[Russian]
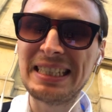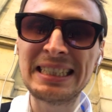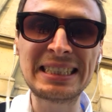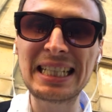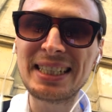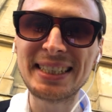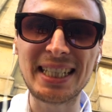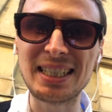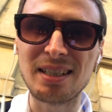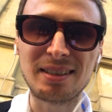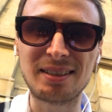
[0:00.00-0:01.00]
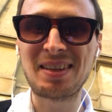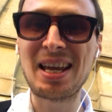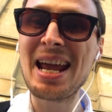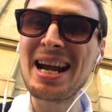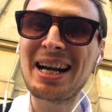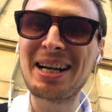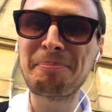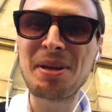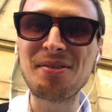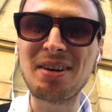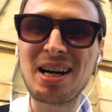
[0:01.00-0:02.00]
Не стал я есть. Эх,
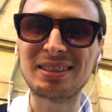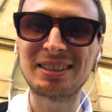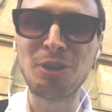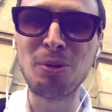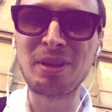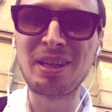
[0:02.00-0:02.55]
пивас.